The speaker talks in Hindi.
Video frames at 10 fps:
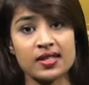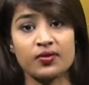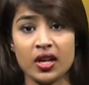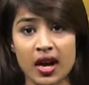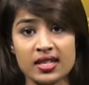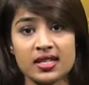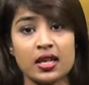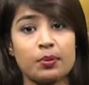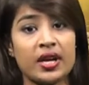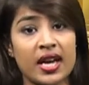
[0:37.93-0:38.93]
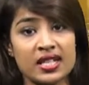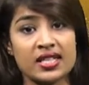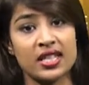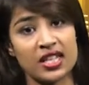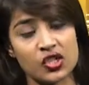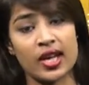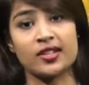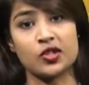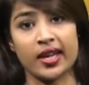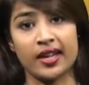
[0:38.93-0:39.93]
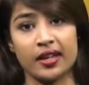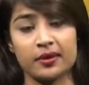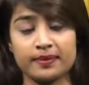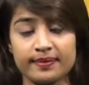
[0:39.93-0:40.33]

विकास के प्रयास किए जाने चाहिए